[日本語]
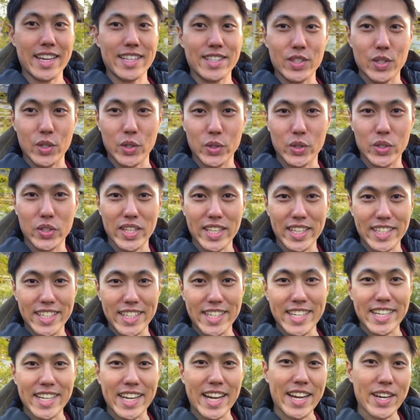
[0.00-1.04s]
い、ということで切
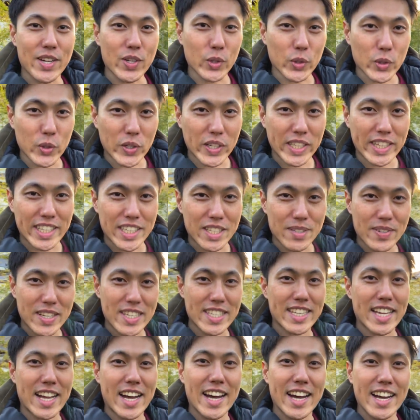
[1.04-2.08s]
り替えることができま
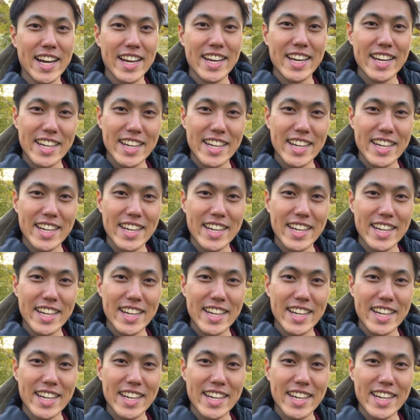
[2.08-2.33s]
した。